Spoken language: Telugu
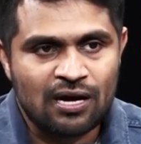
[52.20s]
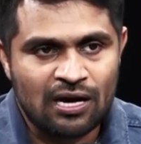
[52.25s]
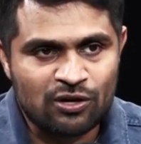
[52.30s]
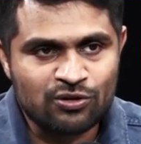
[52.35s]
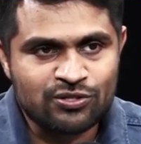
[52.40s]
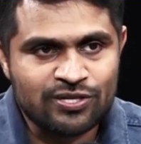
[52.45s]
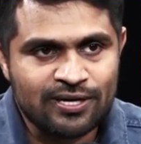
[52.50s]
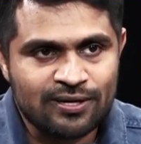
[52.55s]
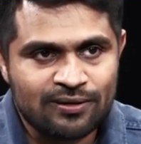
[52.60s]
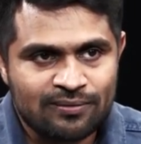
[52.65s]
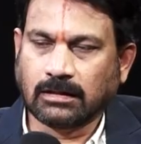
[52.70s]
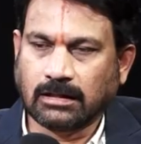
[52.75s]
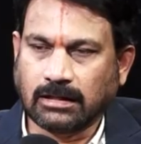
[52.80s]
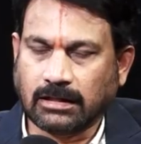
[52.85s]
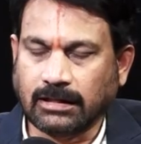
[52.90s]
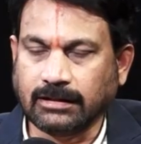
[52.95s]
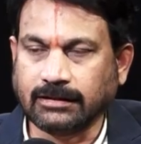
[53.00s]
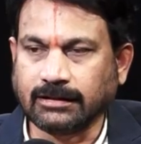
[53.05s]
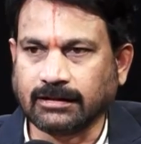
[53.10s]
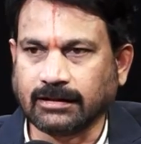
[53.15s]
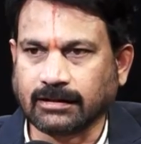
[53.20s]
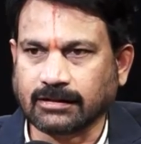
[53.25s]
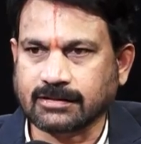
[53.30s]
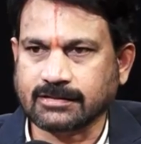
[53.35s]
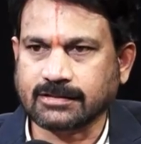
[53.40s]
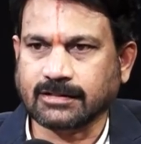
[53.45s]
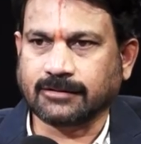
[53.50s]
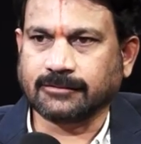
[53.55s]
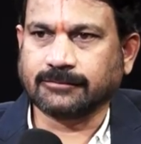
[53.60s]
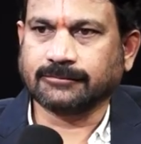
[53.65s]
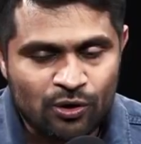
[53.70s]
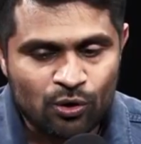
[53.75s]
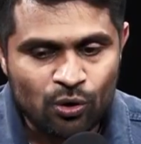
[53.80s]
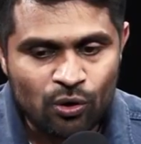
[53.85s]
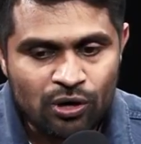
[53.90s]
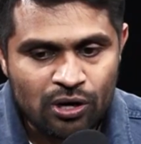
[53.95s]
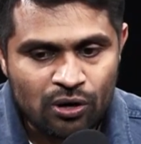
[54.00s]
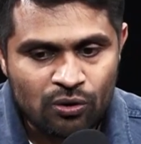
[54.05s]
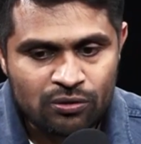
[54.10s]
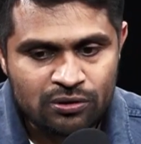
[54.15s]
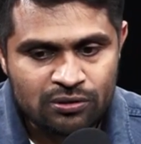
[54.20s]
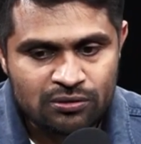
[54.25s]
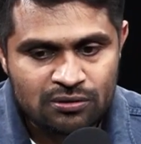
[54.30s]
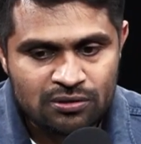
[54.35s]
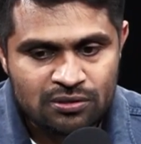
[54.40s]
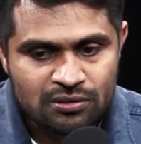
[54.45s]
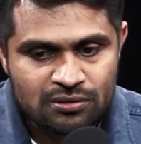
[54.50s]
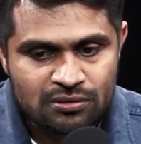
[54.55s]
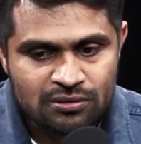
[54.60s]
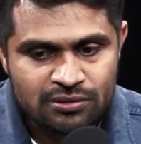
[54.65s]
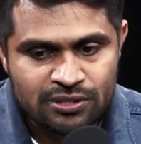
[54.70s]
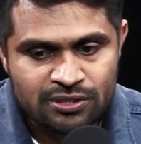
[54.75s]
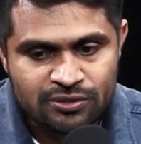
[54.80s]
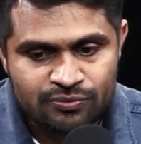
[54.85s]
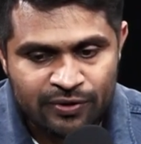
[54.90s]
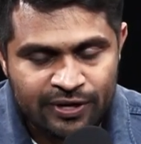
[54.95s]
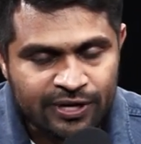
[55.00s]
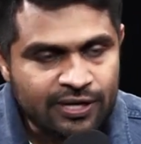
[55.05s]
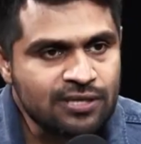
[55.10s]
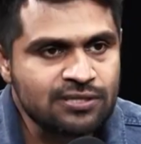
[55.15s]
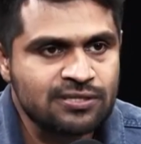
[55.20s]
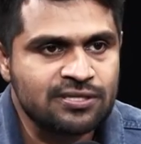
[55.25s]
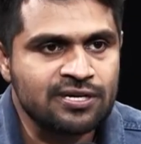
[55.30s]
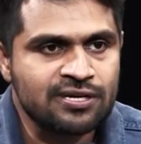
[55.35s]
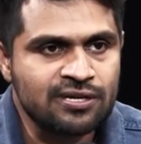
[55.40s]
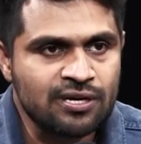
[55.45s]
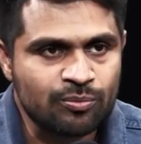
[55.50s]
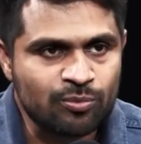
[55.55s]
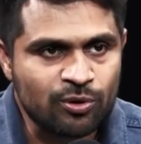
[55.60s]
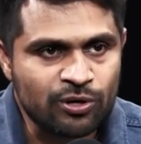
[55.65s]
హలో సార్ హాయ్ అండి నాగరాజ్ గారు నో డౌట్ షీస్ వెరీ సీనియర్